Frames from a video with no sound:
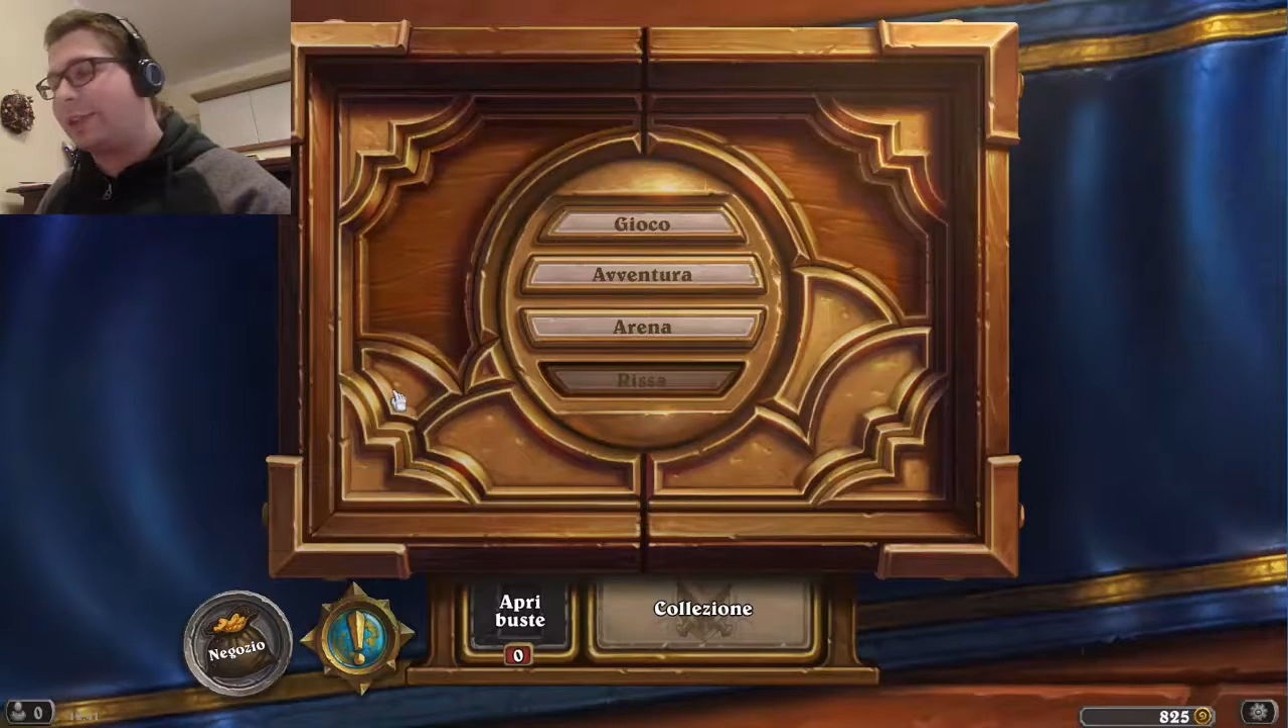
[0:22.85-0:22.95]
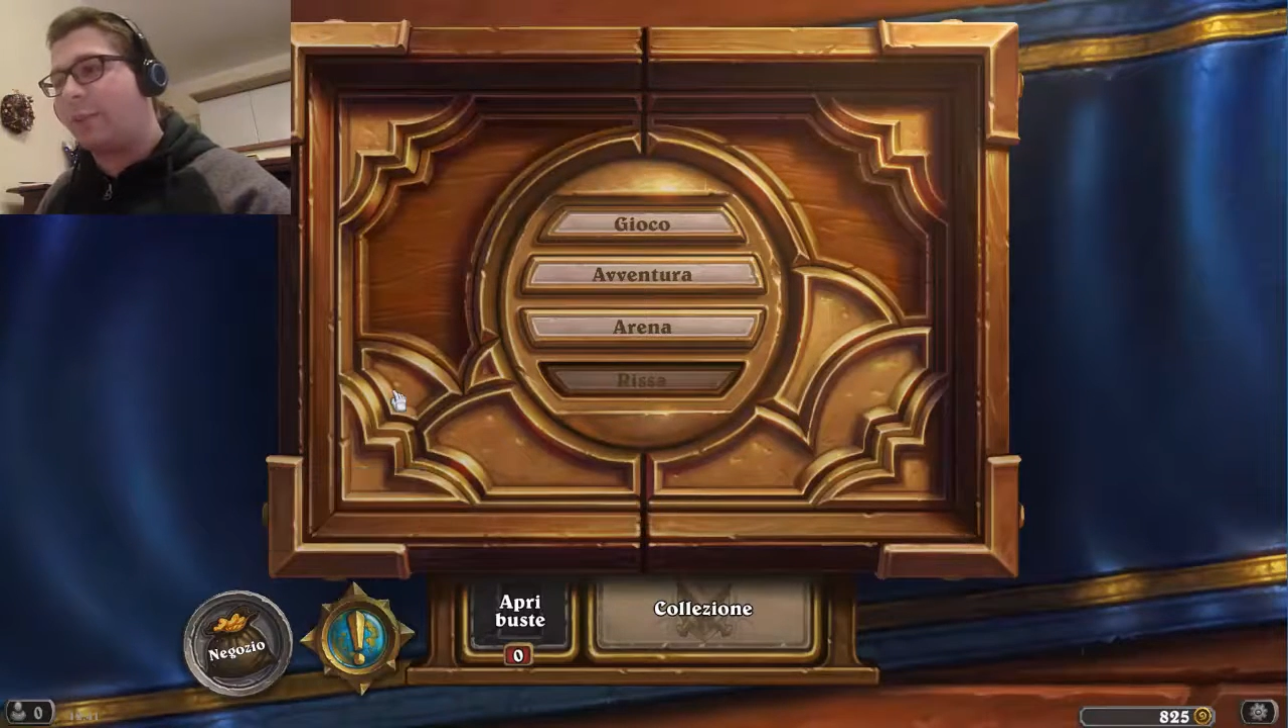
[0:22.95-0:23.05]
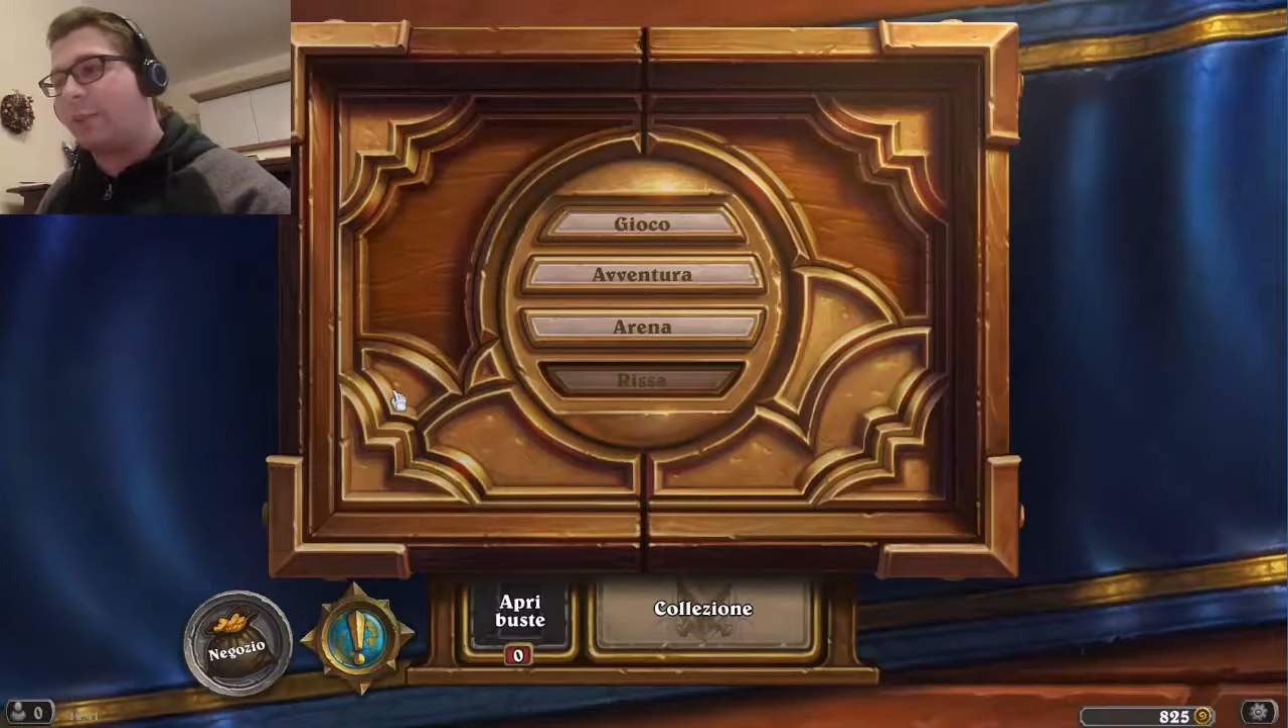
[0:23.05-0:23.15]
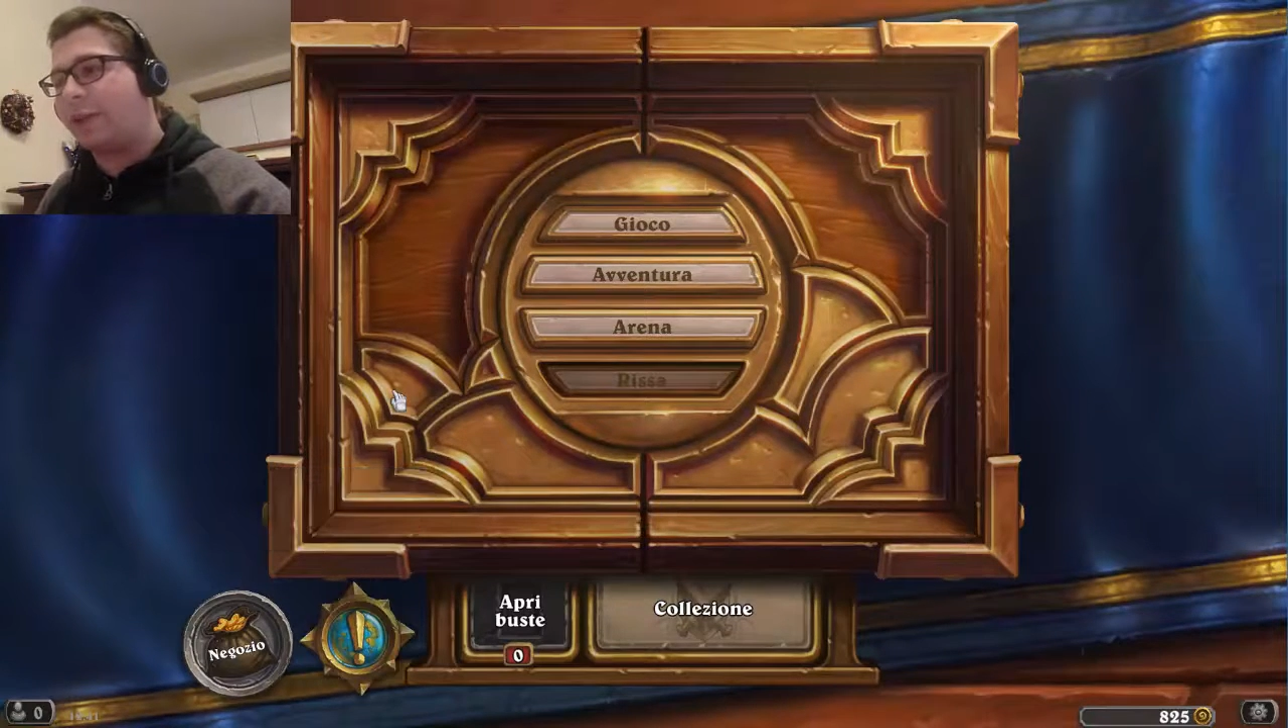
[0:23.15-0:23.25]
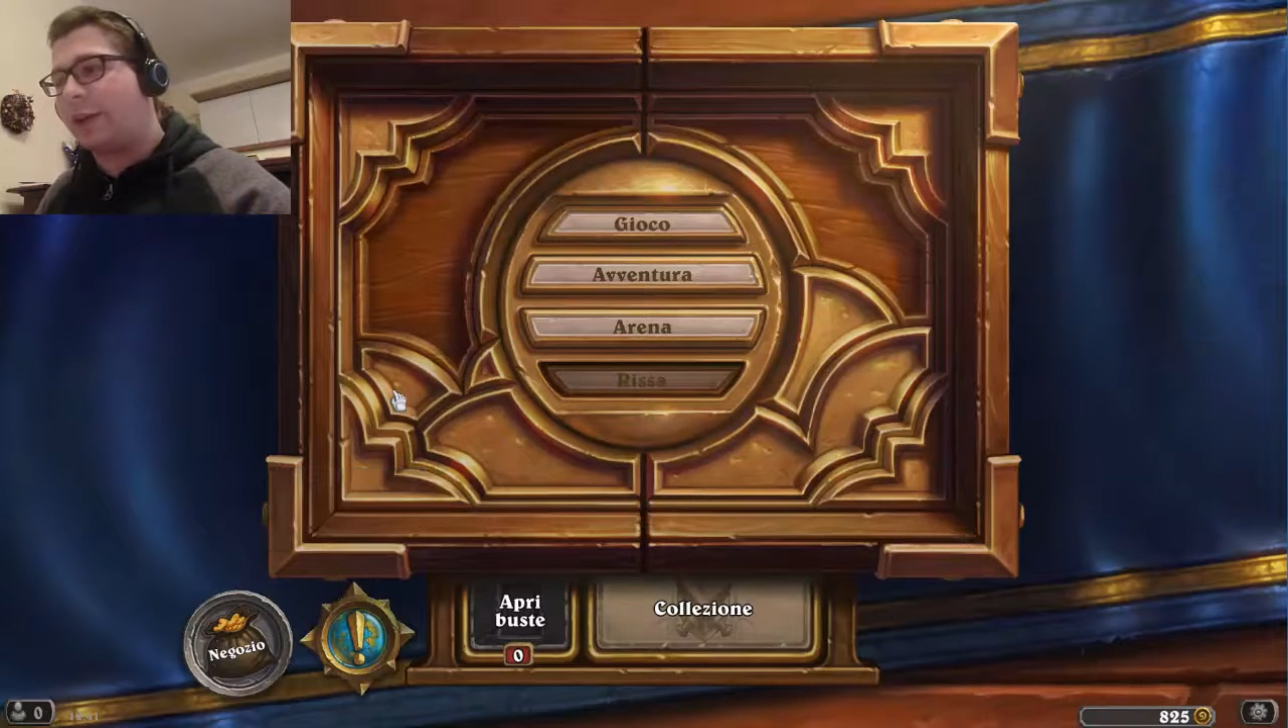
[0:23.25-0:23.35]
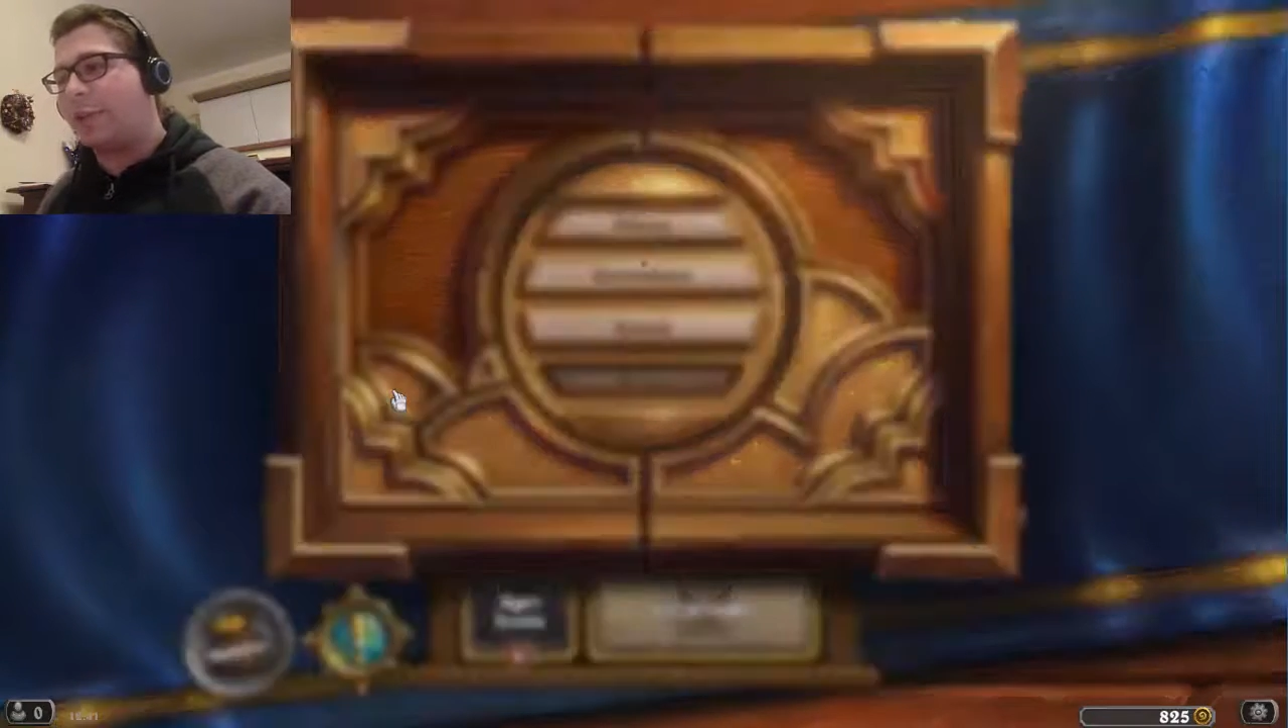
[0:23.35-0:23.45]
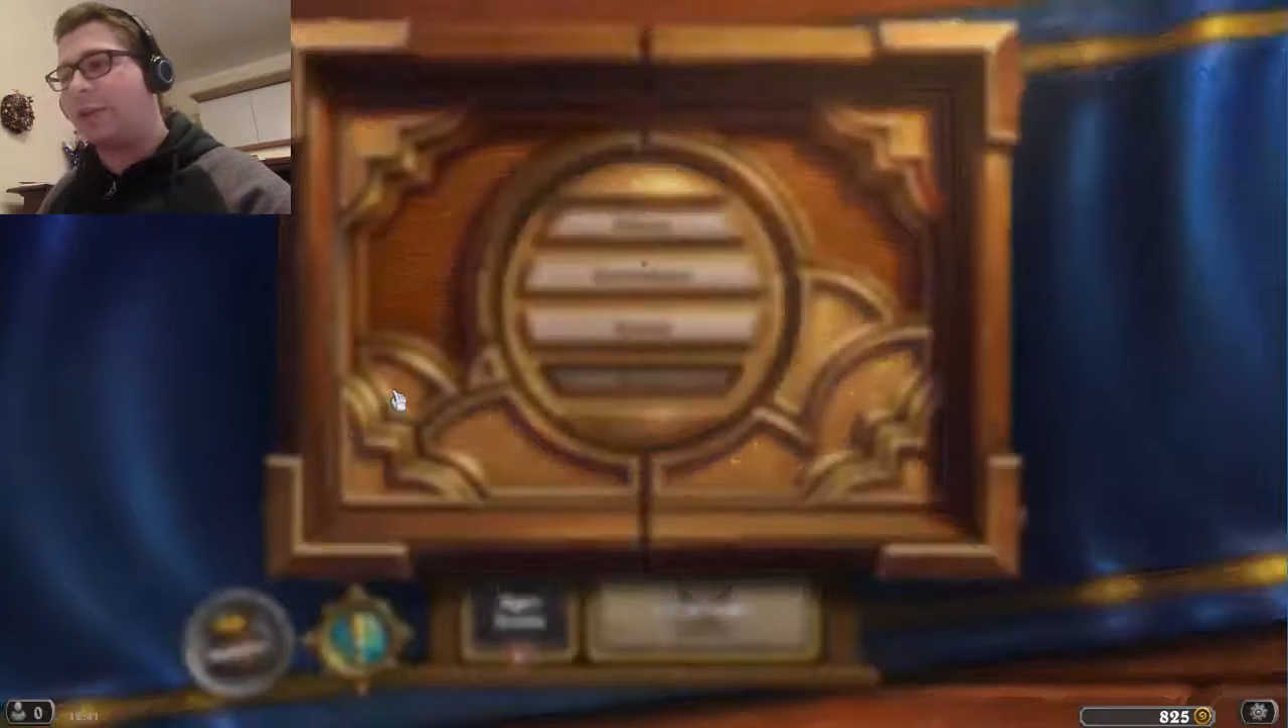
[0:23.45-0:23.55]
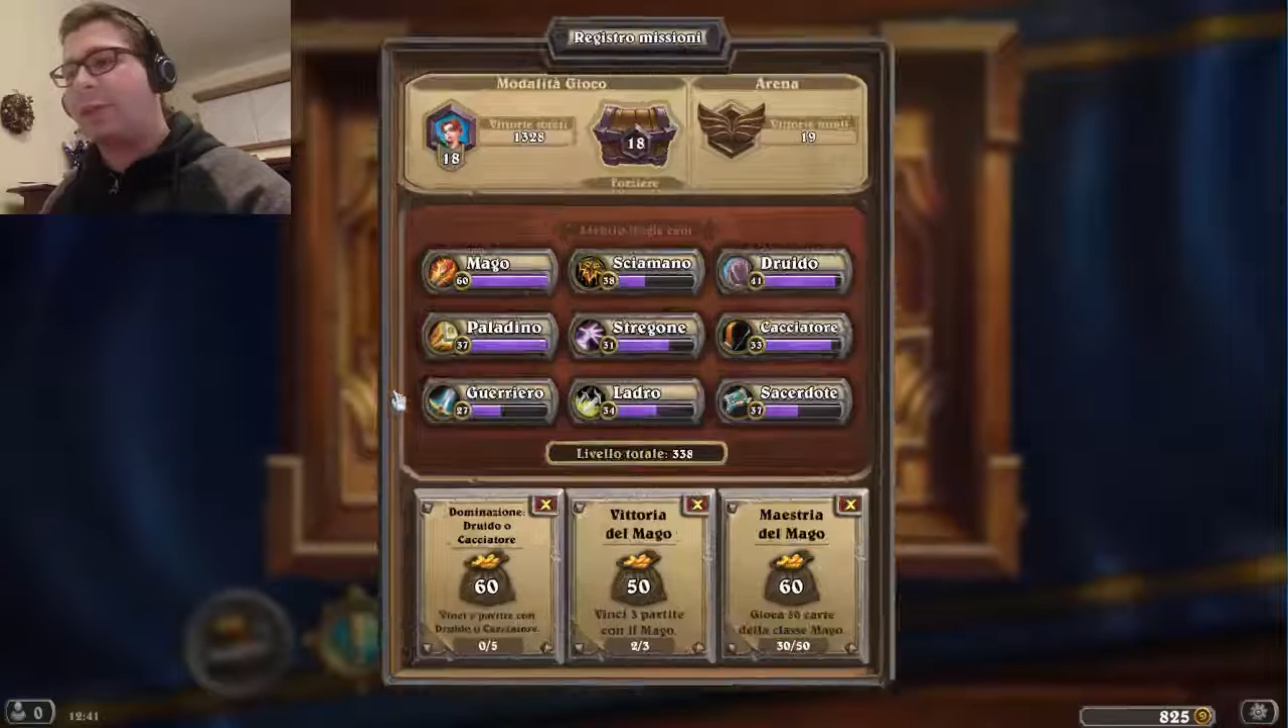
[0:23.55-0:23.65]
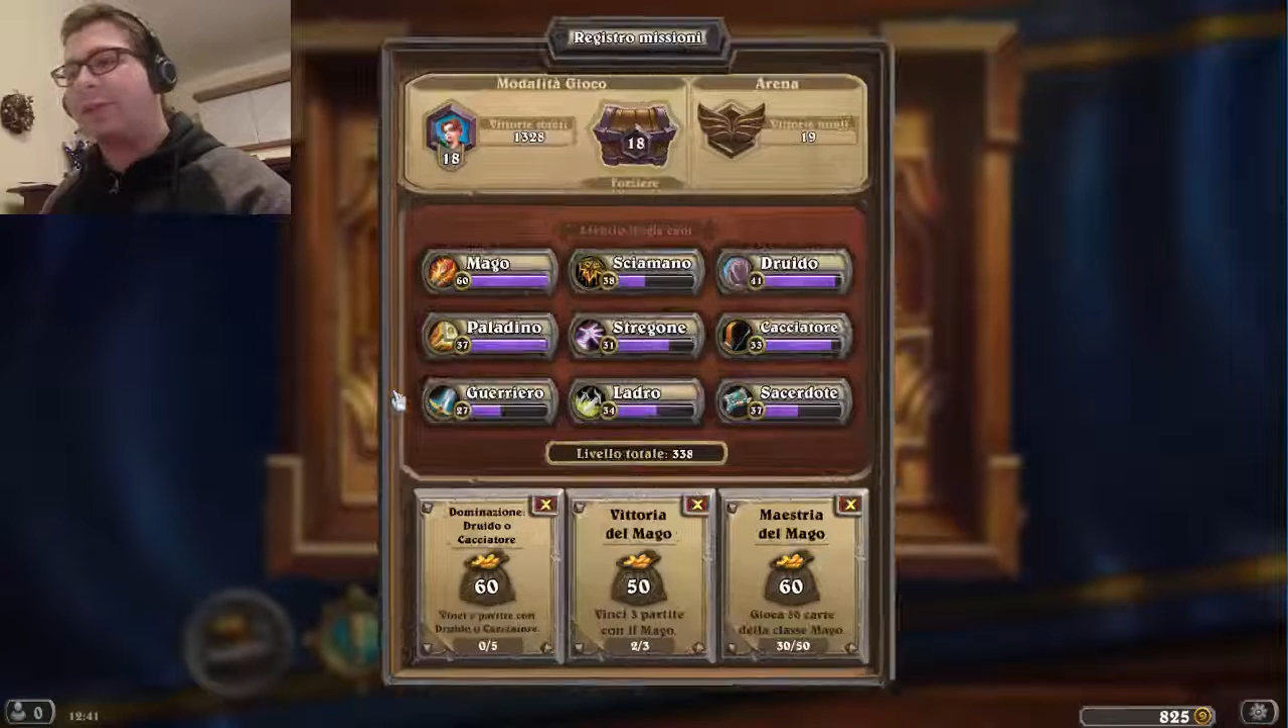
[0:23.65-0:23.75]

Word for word: tempo dall'ultima